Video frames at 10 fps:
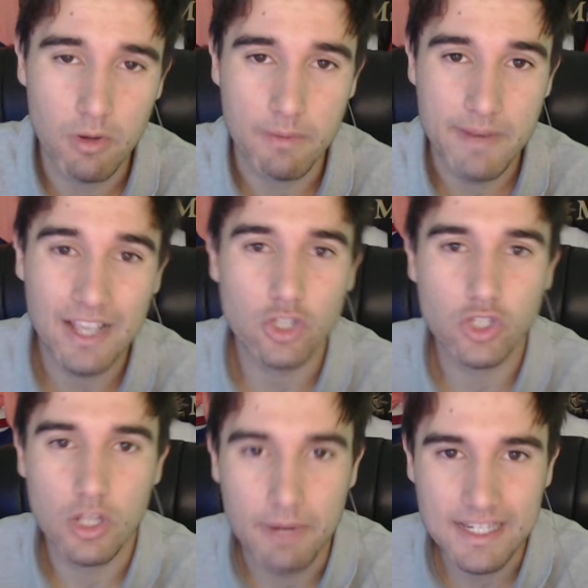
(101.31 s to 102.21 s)
Mira que yo soy
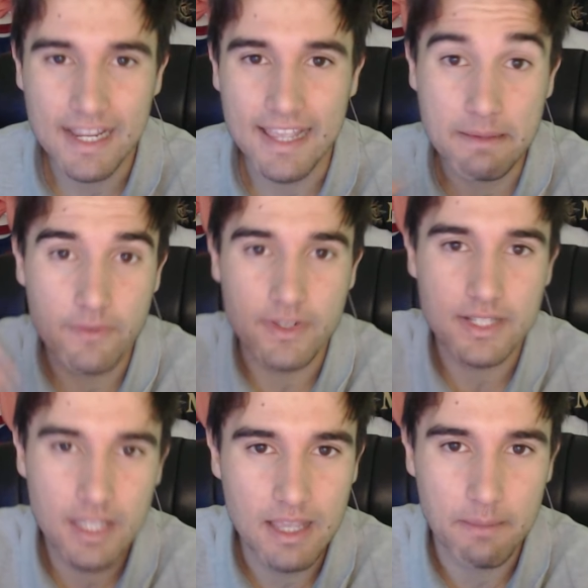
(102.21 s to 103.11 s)
del Barça y me
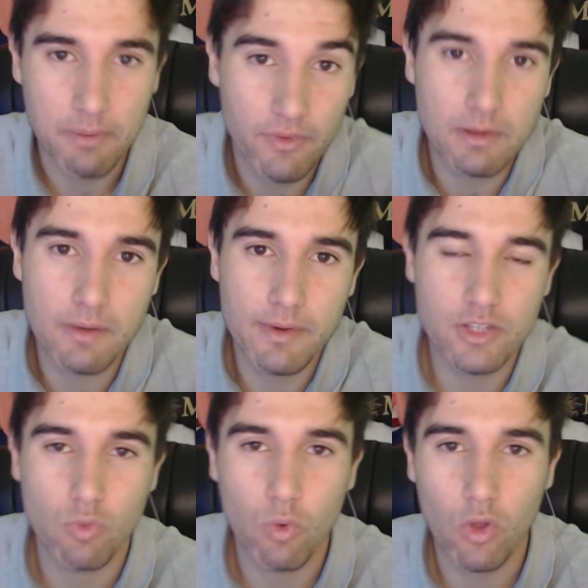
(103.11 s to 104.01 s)
fastidia, pero Fede Valverde es un
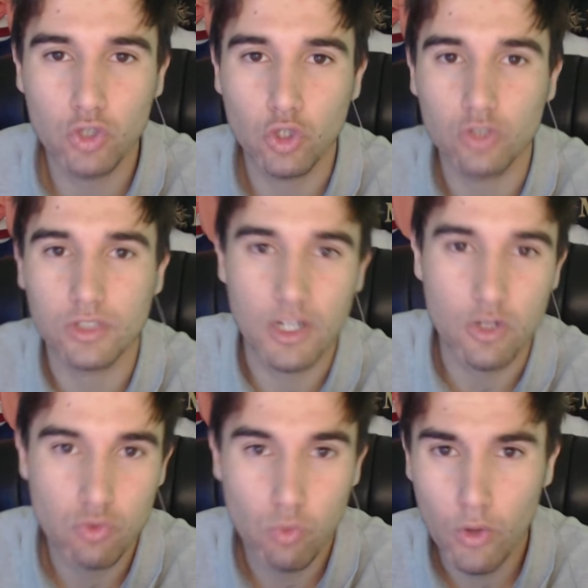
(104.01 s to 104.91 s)
jugador todoterreno, es
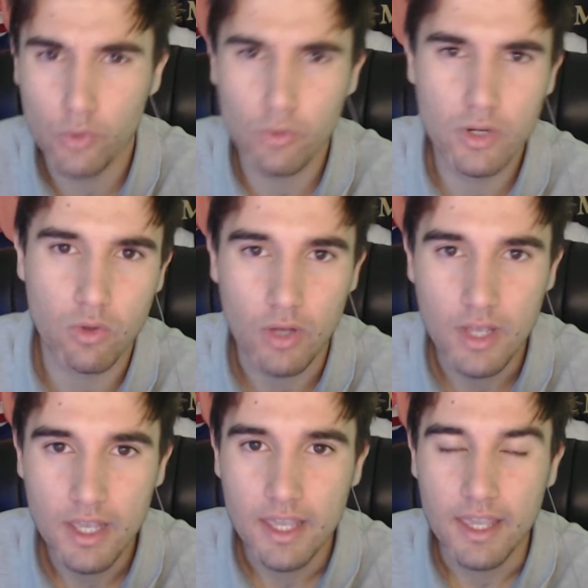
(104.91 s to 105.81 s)
un jugador único.
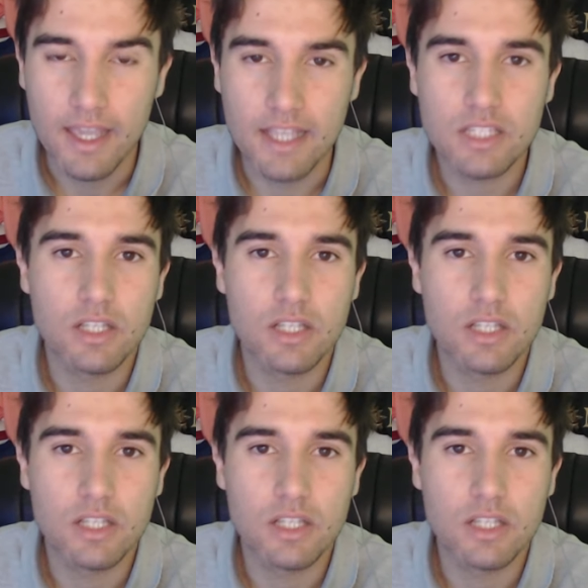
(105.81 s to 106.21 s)
Es